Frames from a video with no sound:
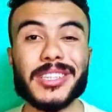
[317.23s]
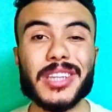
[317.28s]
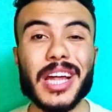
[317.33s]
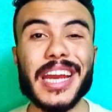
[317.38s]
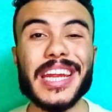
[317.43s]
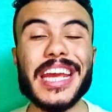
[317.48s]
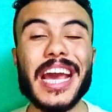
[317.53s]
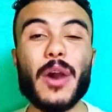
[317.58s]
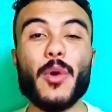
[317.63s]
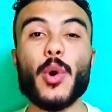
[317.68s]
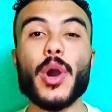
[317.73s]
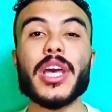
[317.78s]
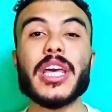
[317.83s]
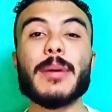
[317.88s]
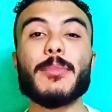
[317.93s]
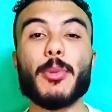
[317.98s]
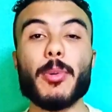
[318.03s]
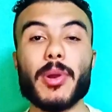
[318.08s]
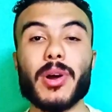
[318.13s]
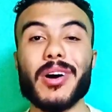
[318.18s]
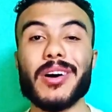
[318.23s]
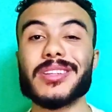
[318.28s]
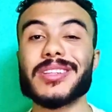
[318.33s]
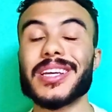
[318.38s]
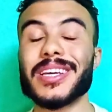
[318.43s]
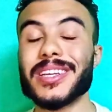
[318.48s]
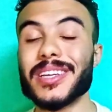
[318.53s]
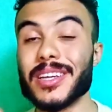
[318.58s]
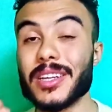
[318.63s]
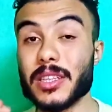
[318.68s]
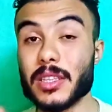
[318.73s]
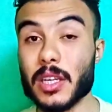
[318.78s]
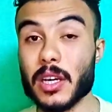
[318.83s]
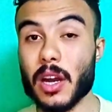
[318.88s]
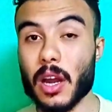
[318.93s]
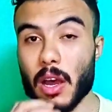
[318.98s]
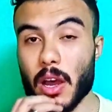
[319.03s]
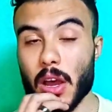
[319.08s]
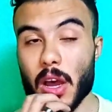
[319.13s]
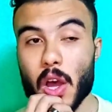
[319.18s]
الثانيه وهي مباراه
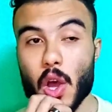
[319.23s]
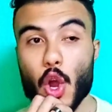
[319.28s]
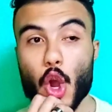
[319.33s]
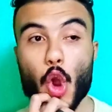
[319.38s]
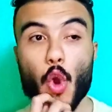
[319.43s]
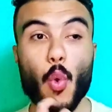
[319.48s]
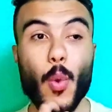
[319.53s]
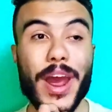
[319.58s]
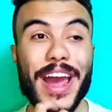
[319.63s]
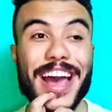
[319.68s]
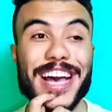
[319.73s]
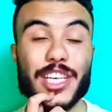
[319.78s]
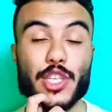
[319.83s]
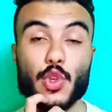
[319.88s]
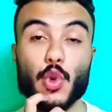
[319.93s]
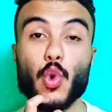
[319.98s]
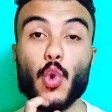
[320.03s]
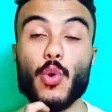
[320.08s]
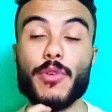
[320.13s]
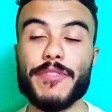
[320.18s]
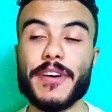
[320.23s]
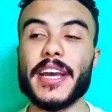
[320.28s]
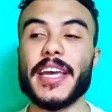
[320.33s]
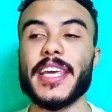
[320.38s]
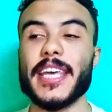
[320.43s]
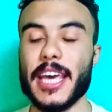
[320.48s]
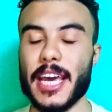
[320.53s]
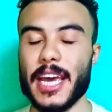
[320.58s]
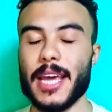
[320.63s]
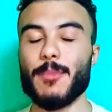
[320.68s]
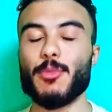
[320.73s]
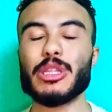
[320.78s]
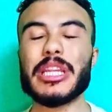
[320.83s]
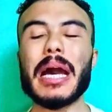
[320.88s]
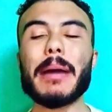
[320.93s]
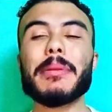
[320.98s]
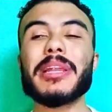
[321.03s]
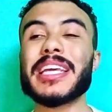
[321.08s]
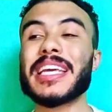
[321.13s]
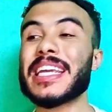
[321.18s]
انجلترا وسلوفاكيا
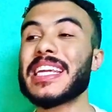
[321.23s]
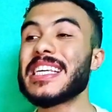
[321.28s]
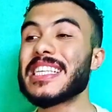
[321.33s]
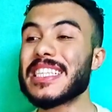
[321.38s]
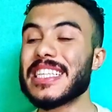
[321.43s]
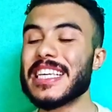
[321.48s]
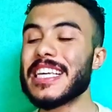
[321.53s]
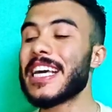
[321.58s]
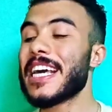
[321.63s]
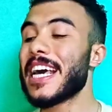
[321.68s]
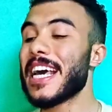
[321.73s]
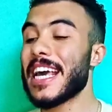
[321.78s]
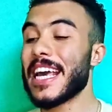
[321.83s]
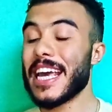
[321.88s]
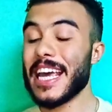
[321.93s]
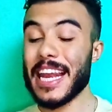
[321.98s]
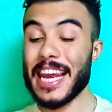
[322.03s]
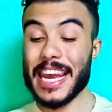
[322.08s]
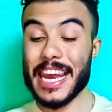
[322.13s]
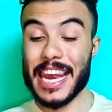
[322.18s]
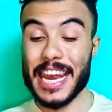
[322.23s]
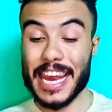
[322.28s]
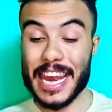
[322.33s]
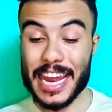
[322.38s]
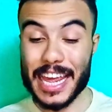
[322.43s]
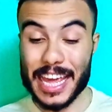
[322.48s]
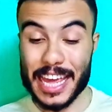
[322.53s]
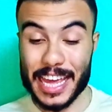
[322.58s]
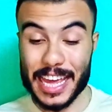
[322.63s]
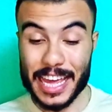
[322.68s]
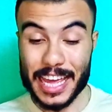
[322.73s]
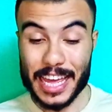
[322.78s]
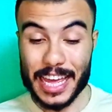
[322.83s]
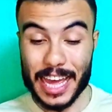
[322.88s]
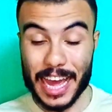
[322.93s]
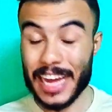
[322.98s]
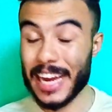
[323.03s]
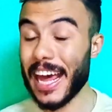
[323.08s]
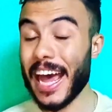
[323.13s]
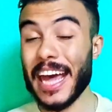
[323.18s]
المنتخب الانجليزي اللي
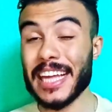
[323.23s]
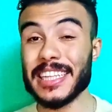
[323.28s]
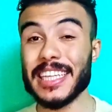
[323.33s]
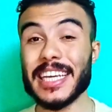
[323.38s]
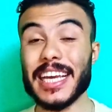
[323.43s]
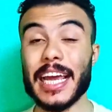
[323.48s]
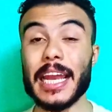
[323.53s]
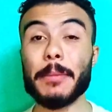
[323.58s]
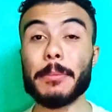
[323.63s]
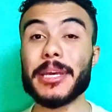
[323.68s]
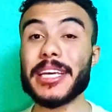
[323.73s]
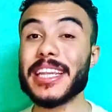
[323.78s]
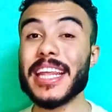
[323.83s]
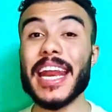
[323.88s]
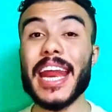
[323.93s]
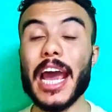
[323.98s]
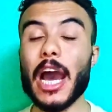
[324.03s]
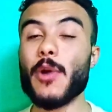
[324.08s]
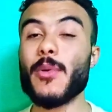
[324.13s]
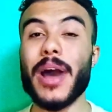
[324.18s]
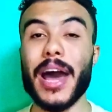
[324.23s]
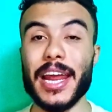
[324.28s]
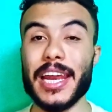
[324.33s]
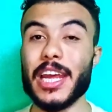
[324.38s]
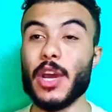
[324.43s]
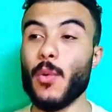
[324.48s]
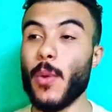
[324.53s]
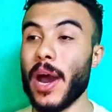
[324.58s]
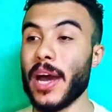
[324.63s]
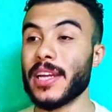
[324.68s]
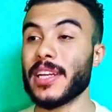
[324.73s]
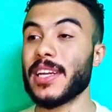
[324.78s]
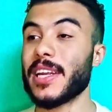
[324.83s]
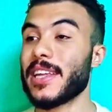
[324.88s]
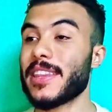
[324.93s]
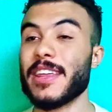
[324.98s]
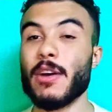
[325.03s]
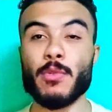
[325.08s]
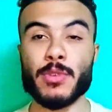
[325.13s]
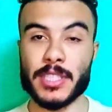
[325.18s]
انا عندي كلام كتير قوي عليه وعن
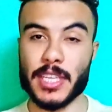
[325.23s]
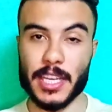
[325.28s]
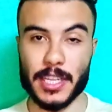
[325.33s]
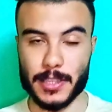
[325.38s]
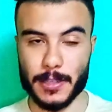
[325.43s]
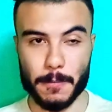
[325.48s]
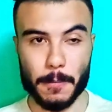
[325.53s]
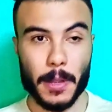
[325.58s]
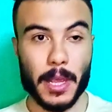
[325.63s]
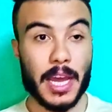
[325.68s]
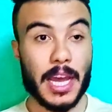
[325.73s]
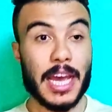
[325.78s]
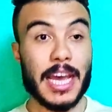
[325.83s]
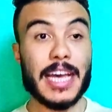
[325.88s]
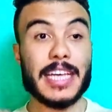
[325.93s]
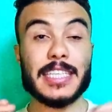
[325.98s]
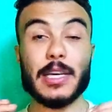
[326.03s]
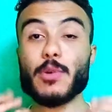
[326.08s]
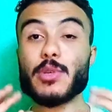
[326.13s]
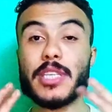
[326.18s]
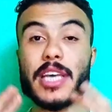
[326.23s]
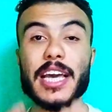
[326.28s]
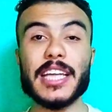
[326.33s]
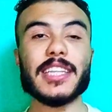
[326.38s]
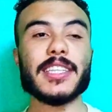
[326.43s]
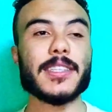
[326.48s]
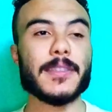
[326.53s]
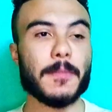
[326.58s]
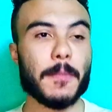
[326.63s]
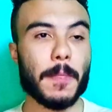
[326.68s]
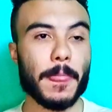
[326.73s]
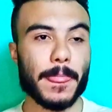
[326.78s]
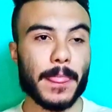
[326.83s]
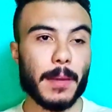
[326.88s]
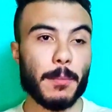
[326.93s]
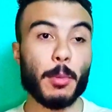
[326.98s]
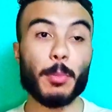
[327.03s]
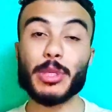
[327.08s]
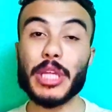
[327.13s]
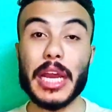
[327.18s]
ساوث جيت ساوث جيت
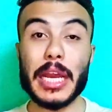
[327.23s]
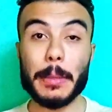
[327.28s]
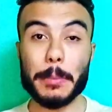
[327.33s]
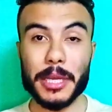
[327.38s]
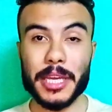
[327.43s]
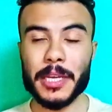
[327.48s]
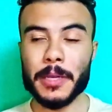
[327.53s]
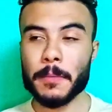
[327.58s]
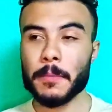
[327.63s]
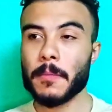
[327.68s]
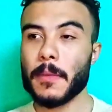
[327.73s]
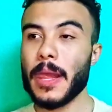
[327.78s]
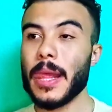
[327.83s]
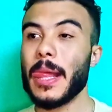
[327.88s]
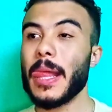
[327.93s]
من المدربين